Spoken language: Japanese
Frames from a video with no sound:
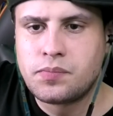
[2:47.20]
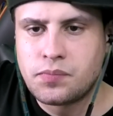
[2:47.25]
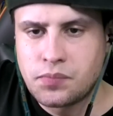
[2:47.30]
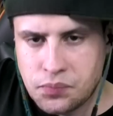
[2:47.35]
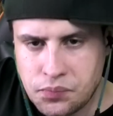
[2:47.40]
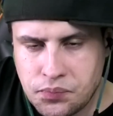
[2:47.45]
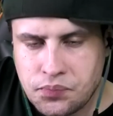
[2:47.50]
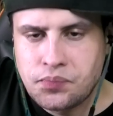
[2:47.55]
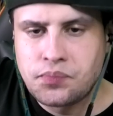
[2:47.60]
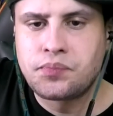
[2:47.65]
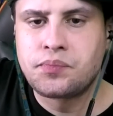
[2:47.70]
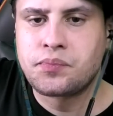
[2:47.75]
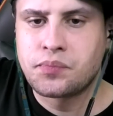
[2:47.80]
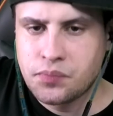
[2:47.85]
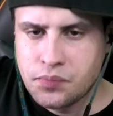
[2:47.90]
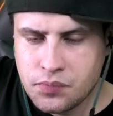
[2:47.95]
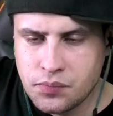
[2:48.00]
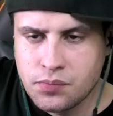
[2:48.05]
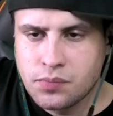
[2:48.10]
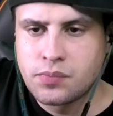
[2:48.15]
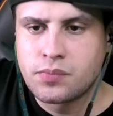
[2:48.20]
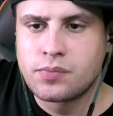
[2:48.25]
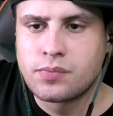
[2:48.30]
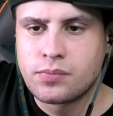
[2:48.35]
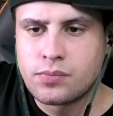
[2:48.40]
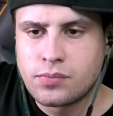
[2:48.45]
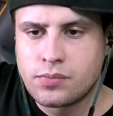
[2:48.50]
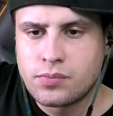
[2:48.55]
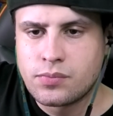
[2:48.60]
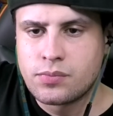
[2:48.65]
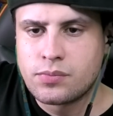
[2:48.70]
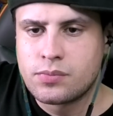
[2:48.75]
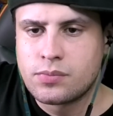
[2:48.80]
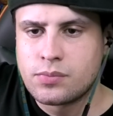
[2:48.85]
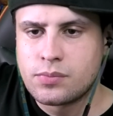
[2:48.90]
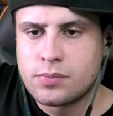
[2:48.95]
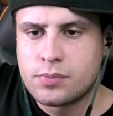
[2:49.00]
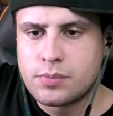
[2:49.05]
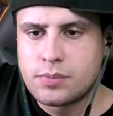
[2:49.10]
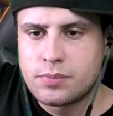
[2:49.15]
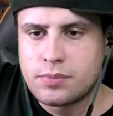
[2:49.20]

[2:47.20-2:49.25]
他のやつをマークするってことだ。